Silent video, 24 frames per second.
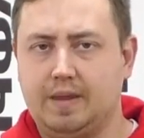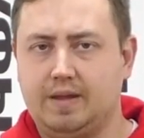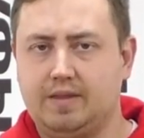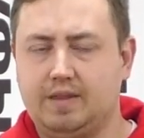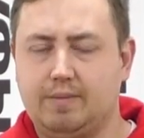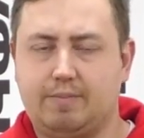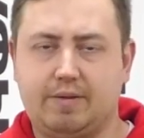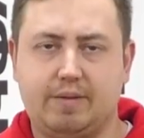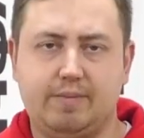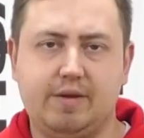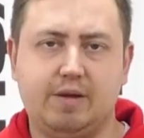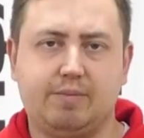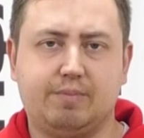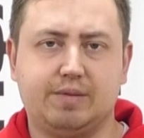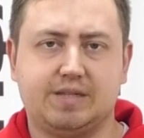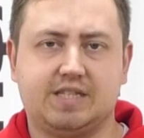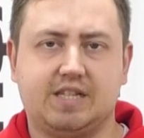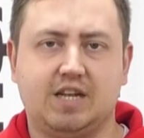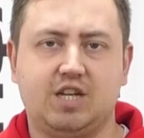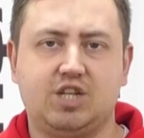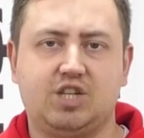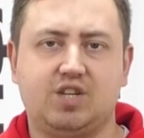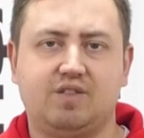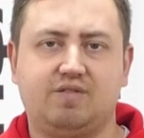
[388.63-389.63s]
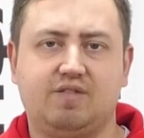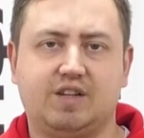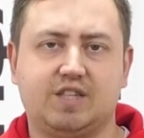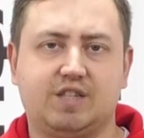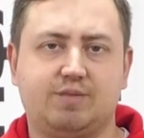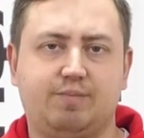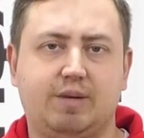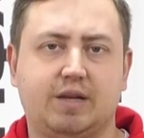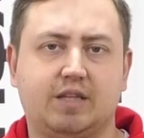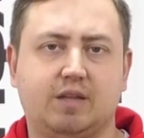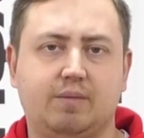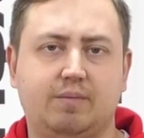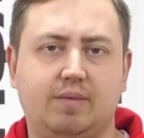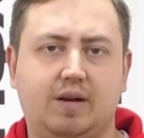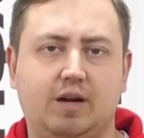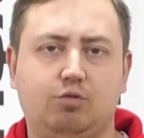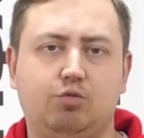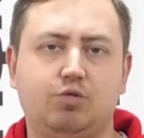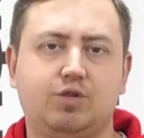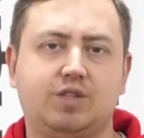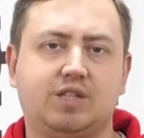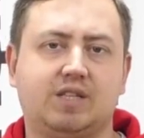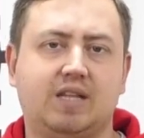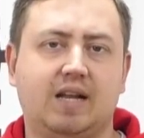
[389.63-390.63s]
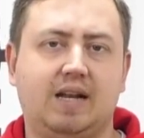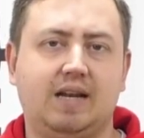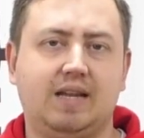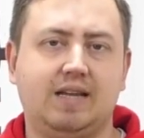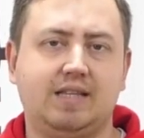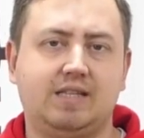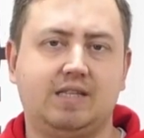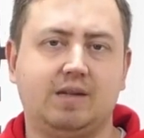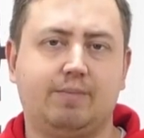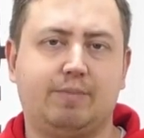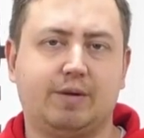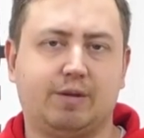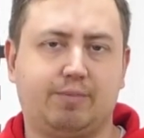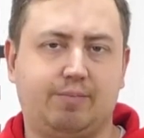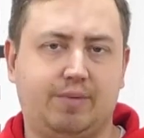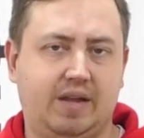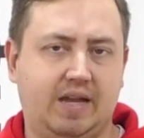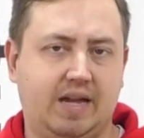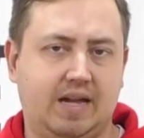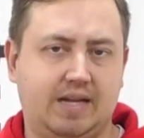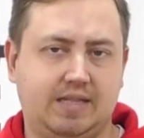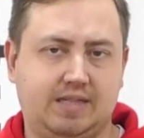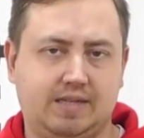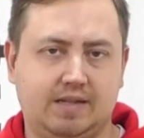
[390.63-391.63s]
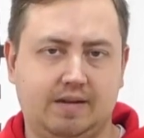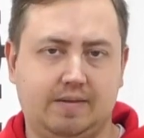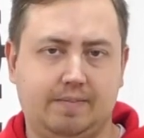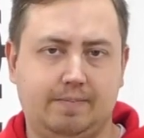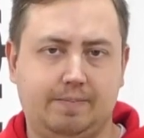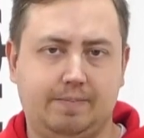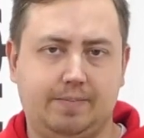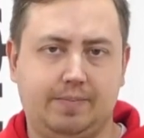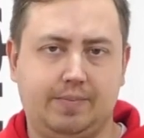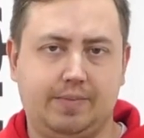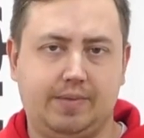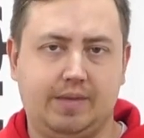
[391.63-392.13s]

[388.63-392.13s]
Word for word: Например, предстоящее в 2025 году столетие предприятия.